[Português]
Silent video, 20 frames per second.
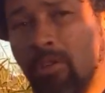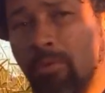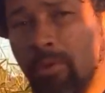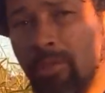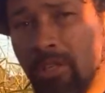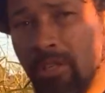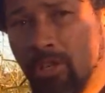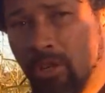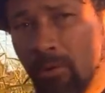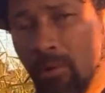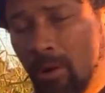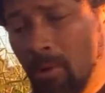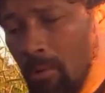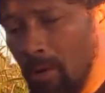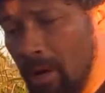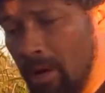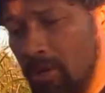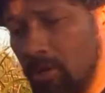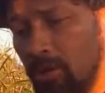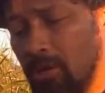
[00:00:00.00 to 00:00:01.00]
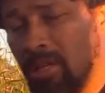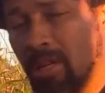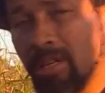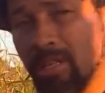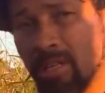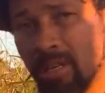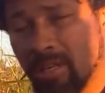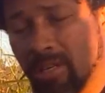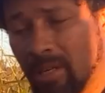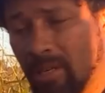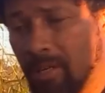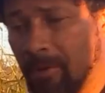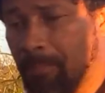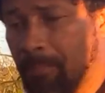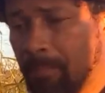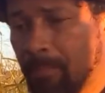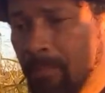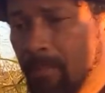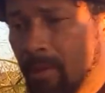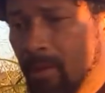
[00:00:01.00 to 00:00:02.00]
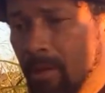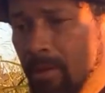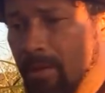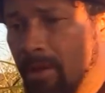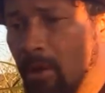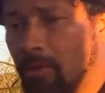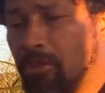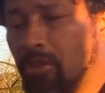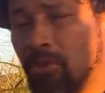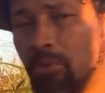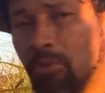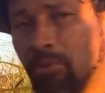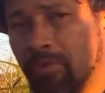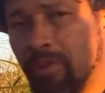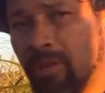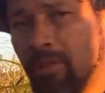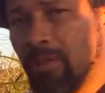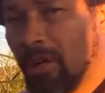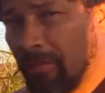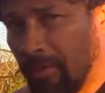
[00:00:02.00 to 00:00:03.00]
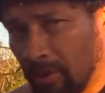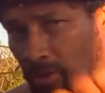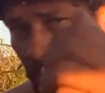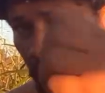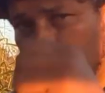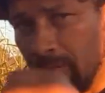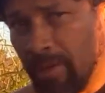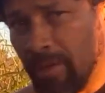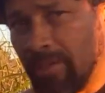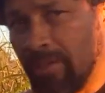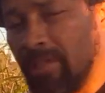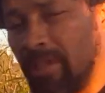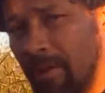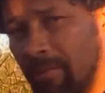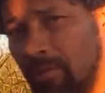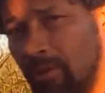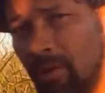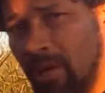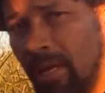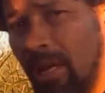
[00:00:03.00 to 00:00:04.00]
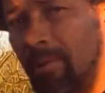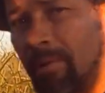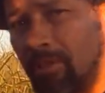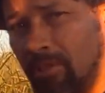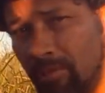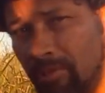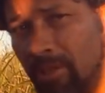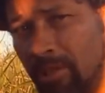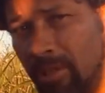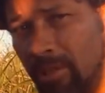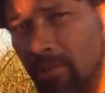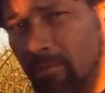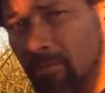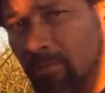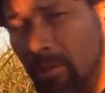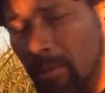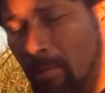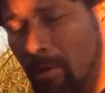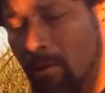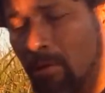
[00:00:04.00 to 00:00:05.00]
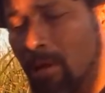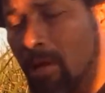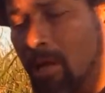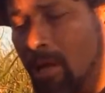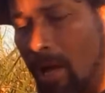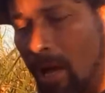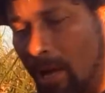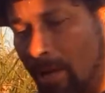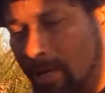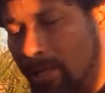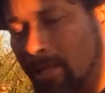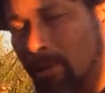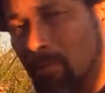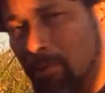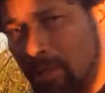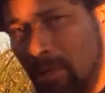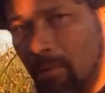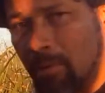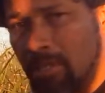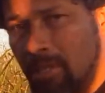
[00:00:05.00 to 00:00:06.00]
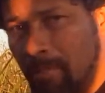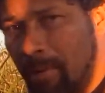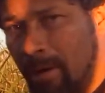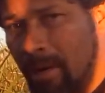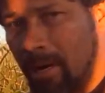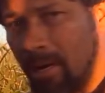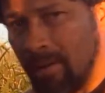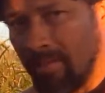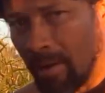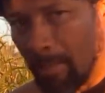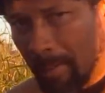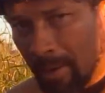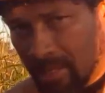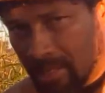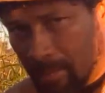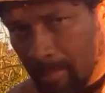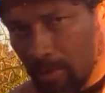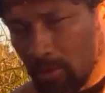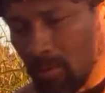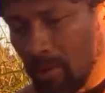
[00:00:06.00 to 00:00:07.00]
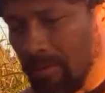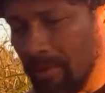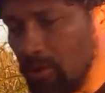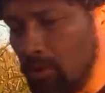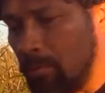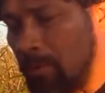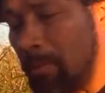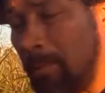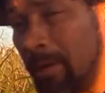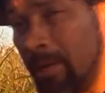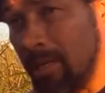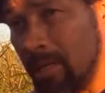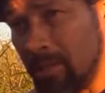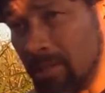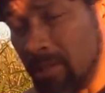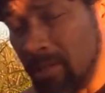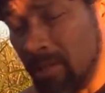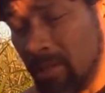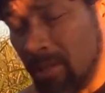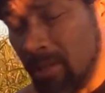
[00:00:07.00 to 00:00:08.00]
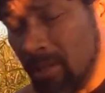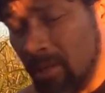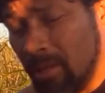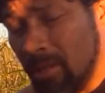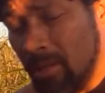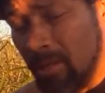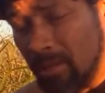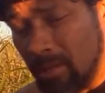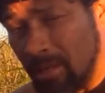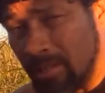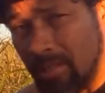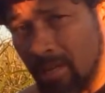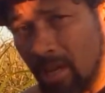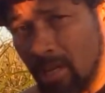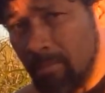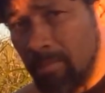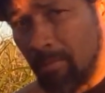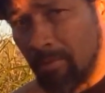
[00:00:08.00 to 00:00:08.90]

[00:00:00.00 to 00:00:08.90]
Se você chegou agora, achou interessante aí né, o título do vídeo, então ele faça um convite, se inscreva no canal, ative o sininho, tá bom? Aqui tem muita coisa bacana. Vai aparecer mais uma vez o nome da playlist, tá certo?